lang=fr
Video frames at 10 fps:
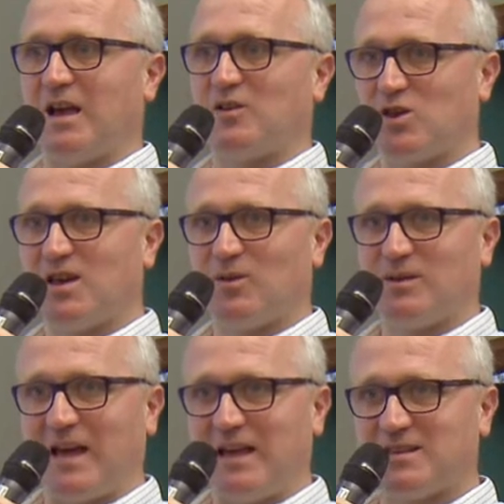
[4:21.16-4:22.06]

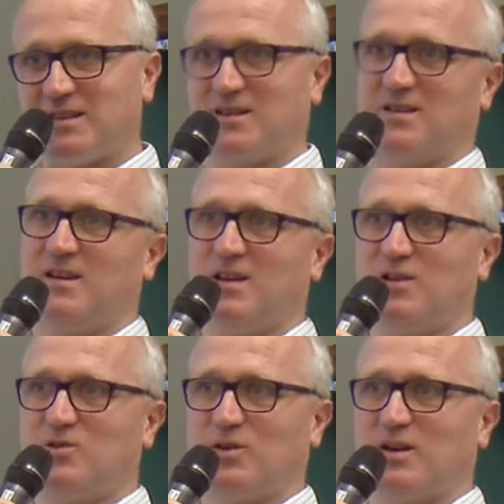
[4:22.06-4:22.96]
gigantesque
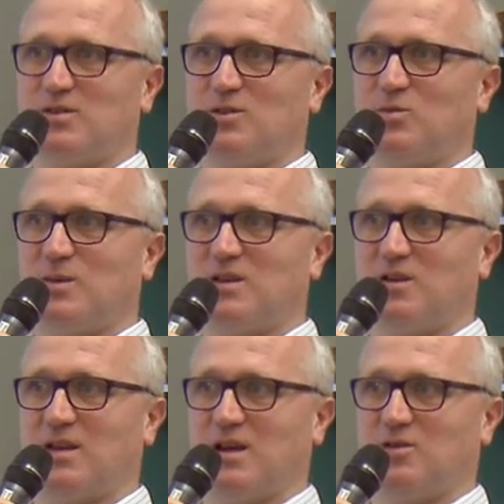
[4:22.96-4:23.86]
du réseau du
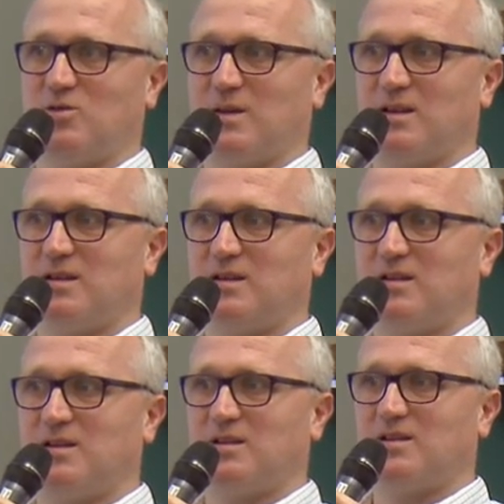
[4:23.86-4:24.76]
Bitcoin actuel.
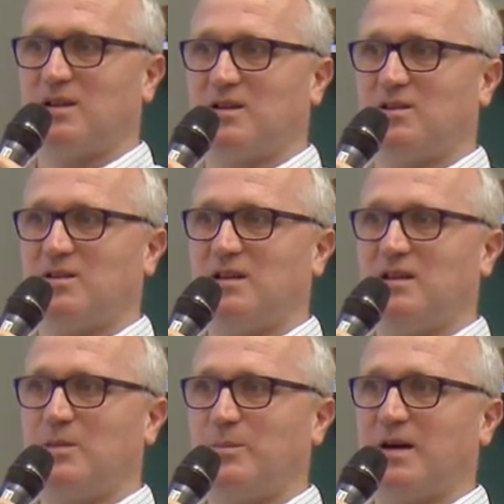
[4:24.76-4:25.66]
D'accord
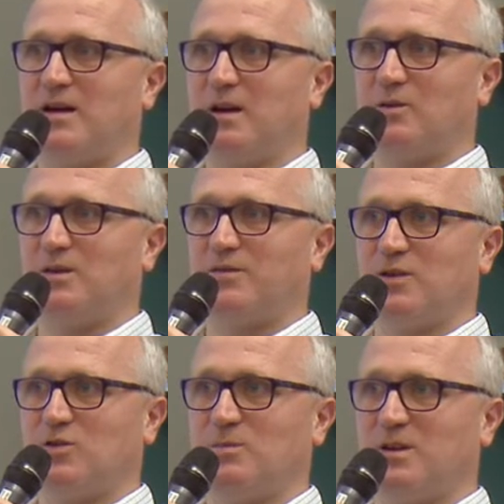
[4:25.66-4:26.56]
Il n'est pas
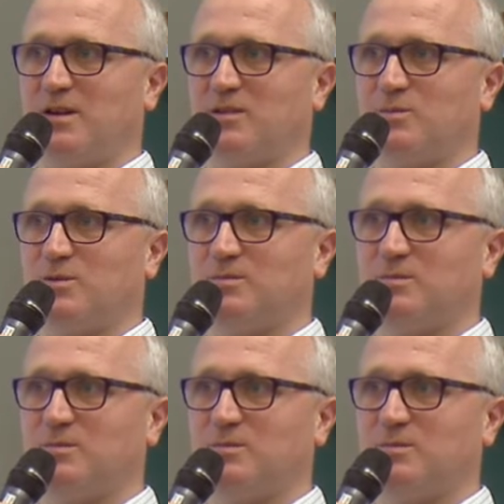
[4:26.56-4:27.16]
antifragile, malheureusement